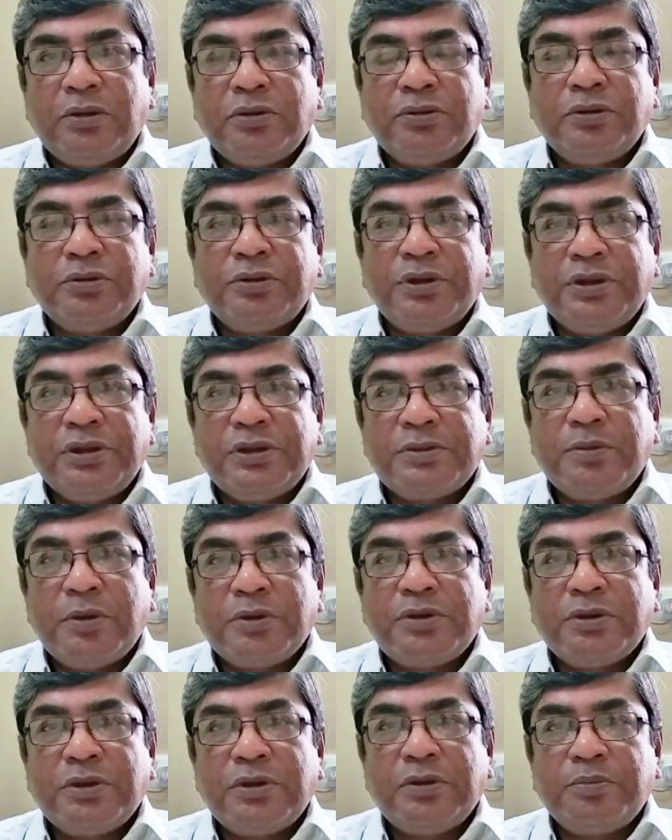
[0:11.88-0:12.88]
সাধারণত তিরিশ
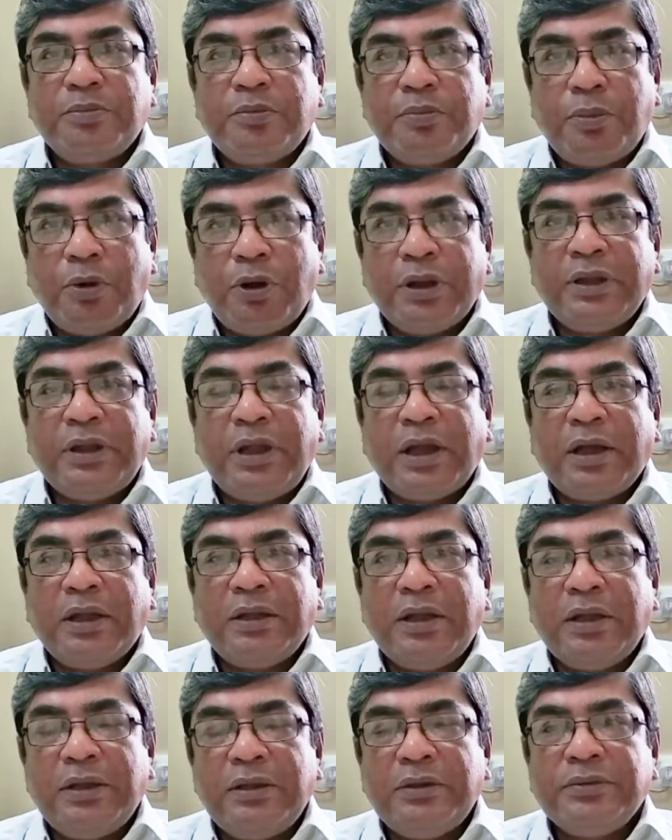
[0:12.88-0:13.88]
বছরের পরে দেখা
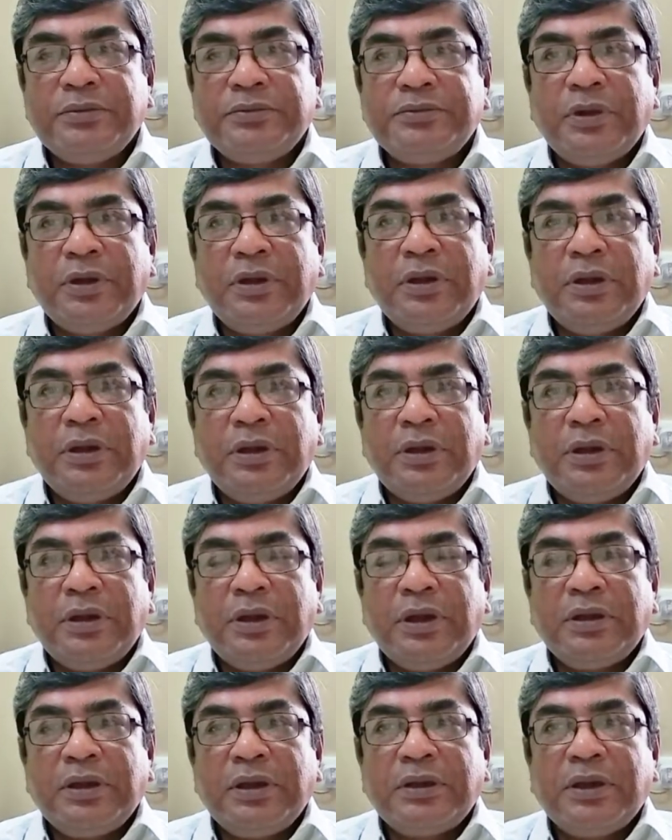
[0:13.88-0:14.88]
দেয়
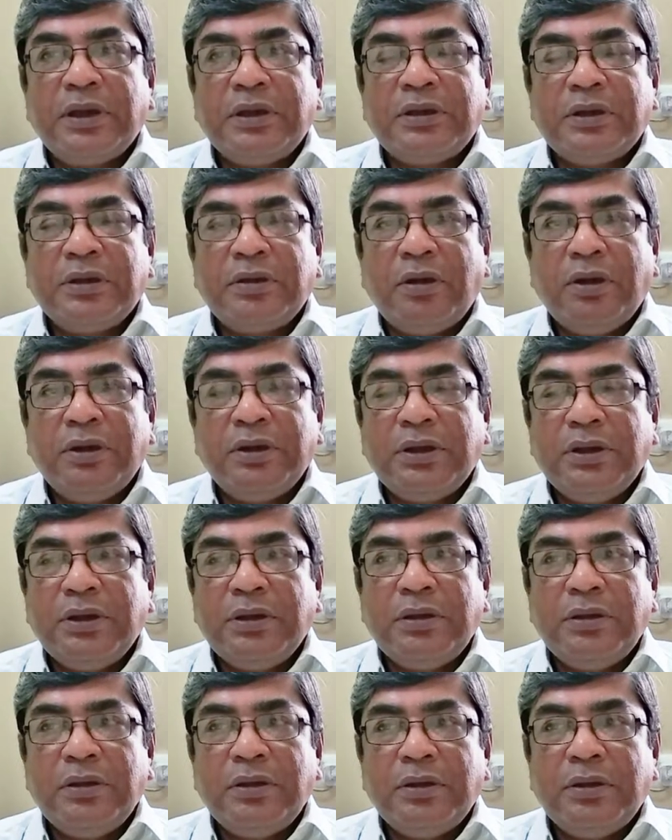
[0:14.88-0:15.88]
এদের ক্ষেত্রে হয় কি
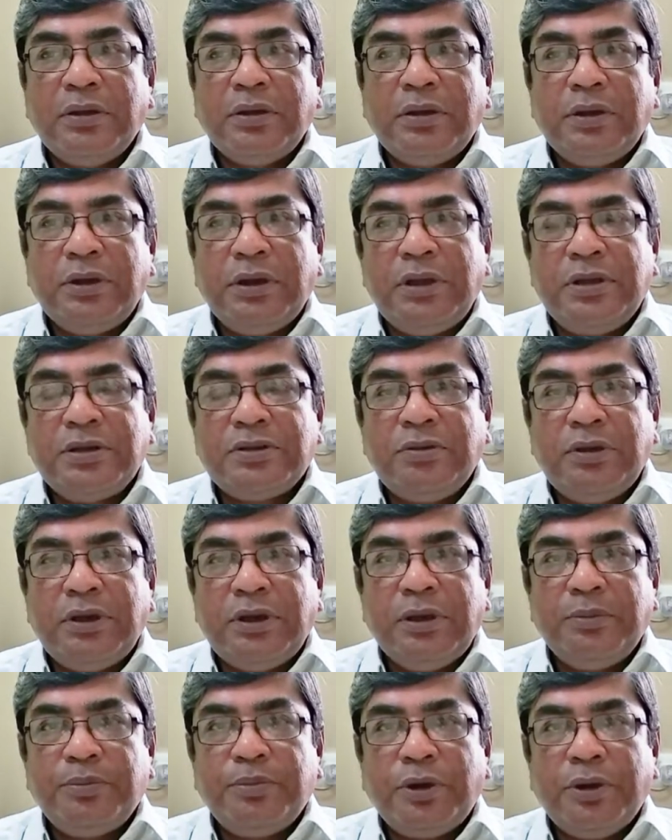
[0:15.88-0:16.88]

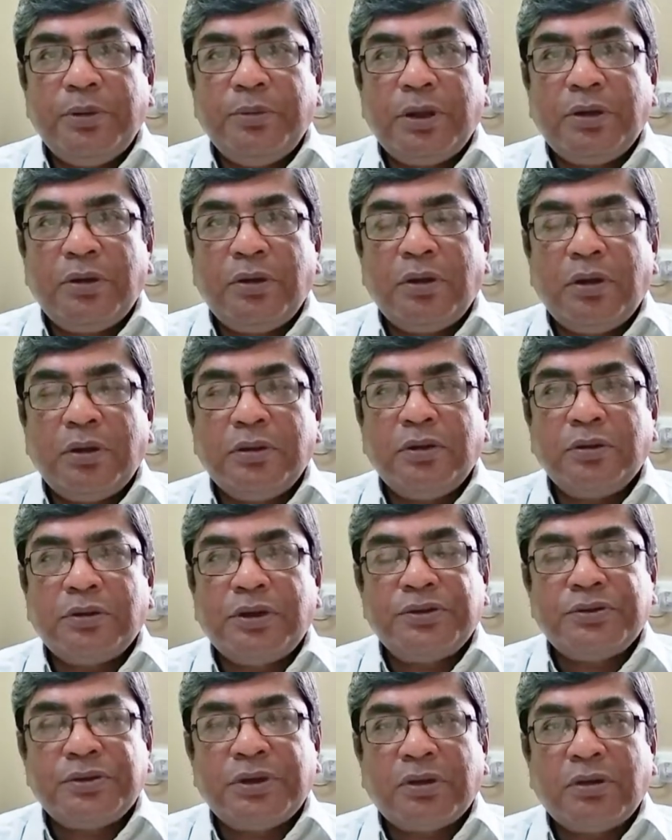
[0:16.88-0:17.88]
ইনসুলিনের পরিমাণ হয়তো
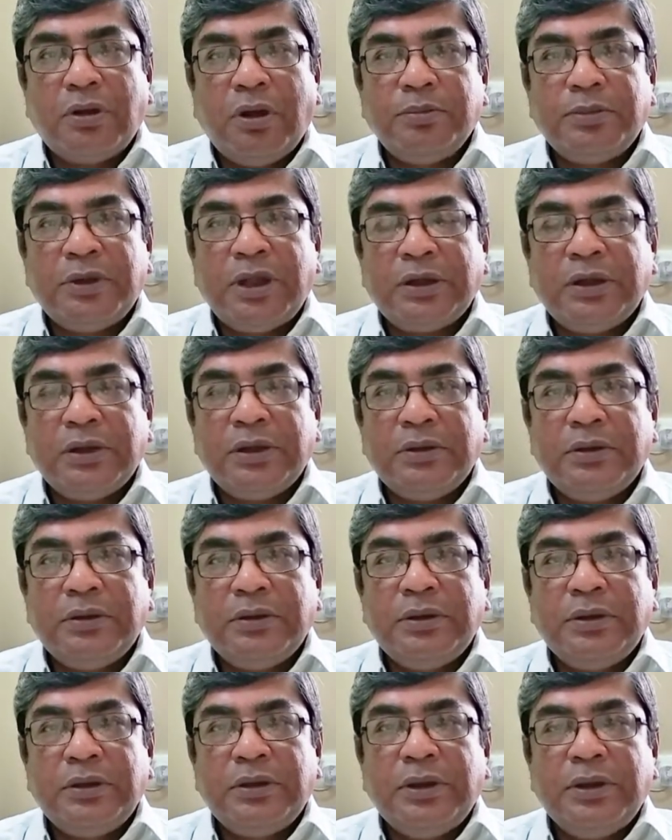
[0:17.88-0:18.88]
কিছুটা কম থাকে
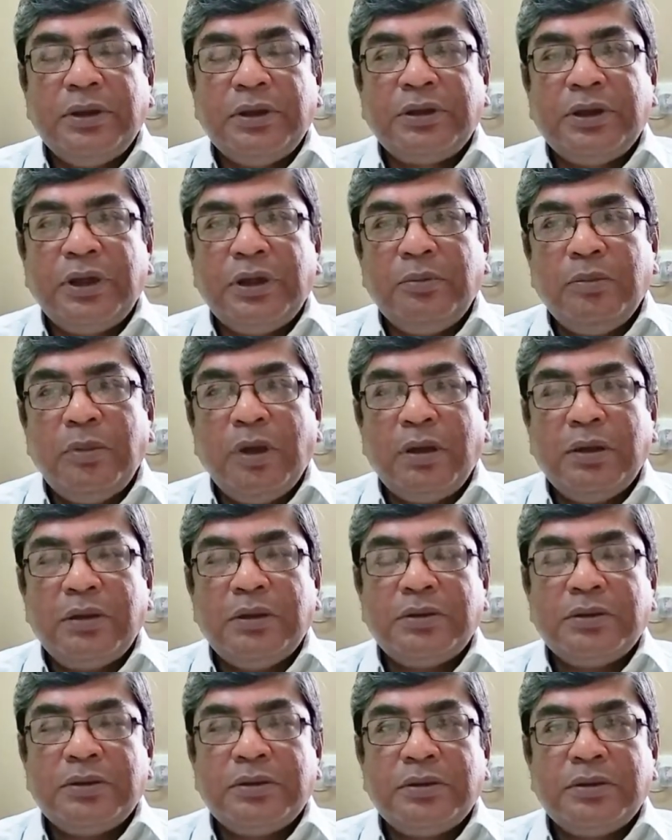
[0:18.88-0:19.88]
কিংবা
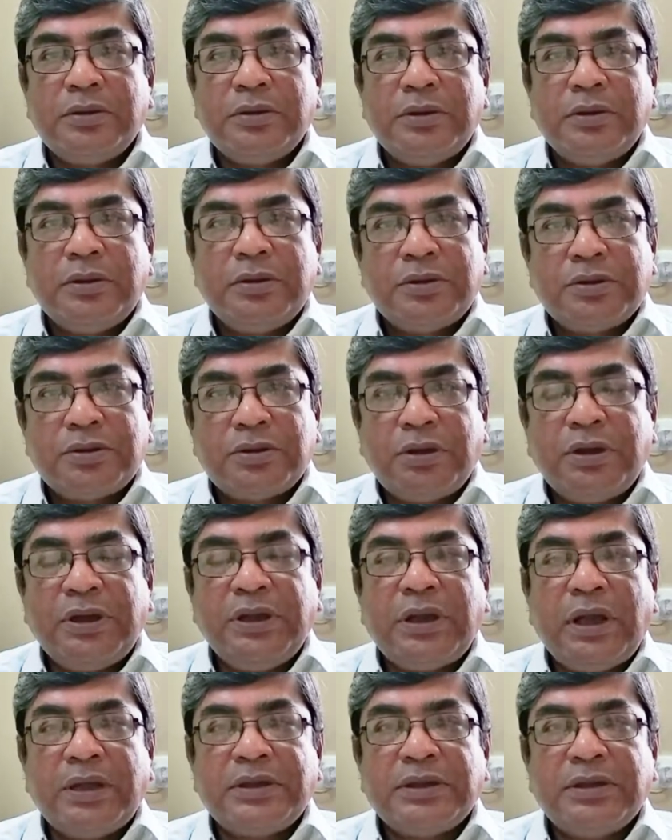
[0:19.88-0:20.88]

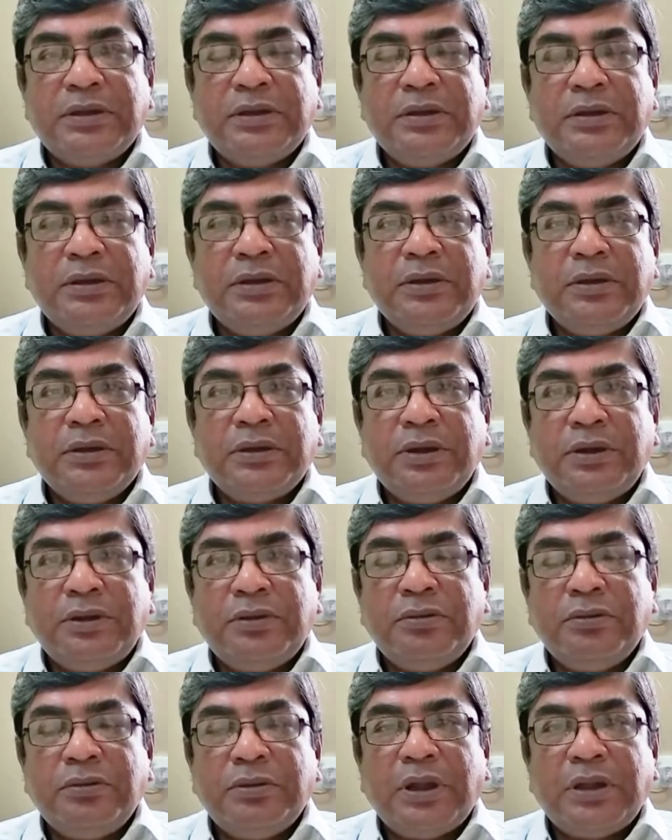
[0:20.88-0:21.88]
সঠিক আছে
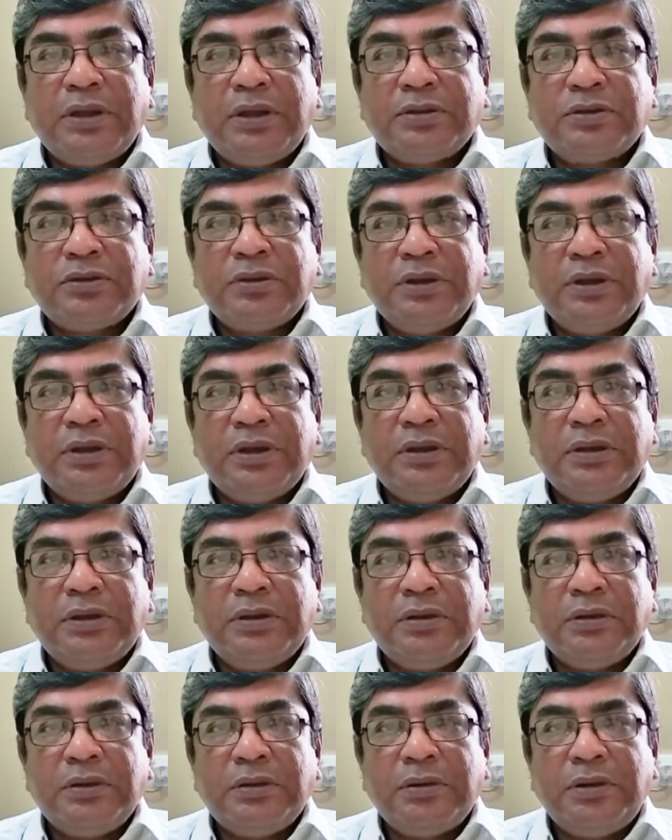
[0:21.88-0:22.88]
কিন্তু তাদের শরীরে
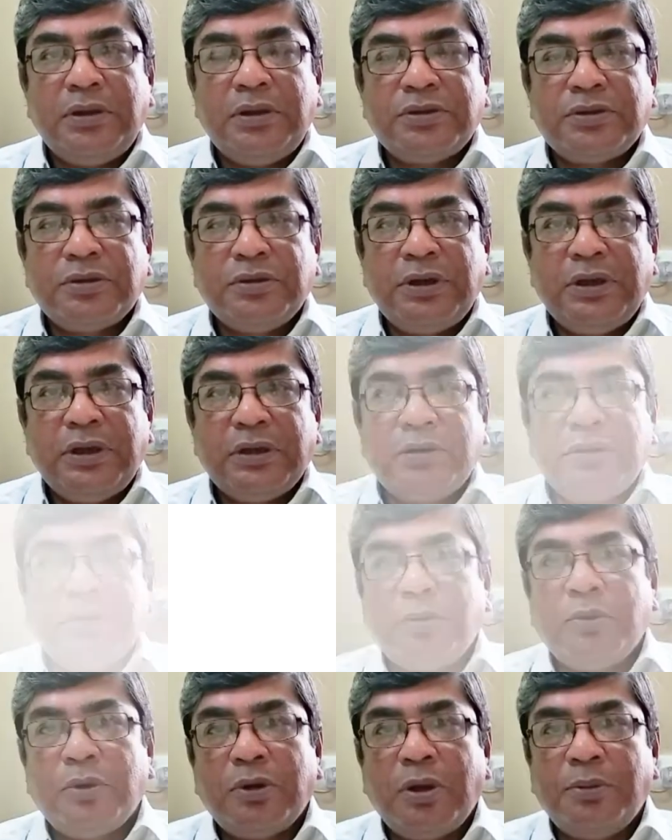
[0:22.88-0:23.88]
ইনসুলিন
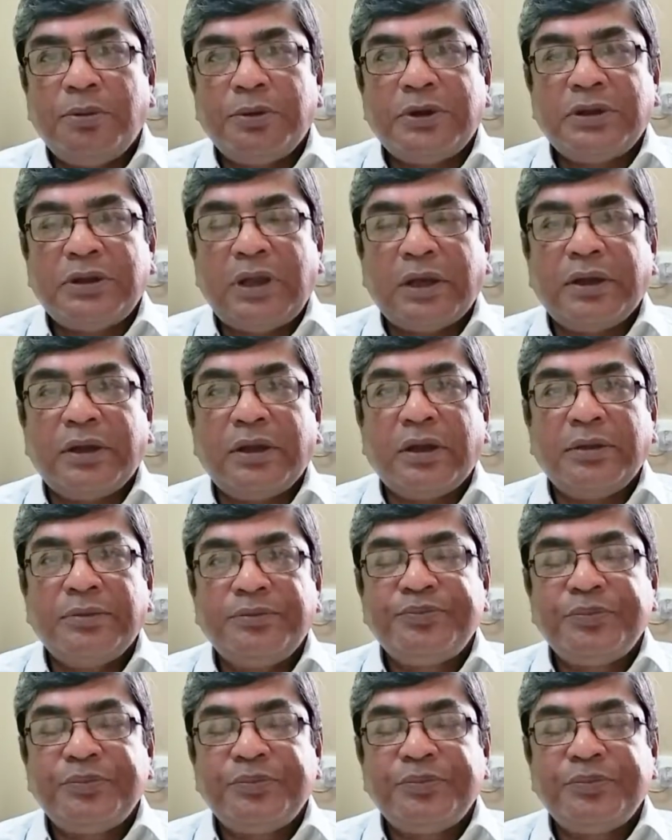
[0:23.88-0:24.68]
কর্মক্ষমতা থাকে না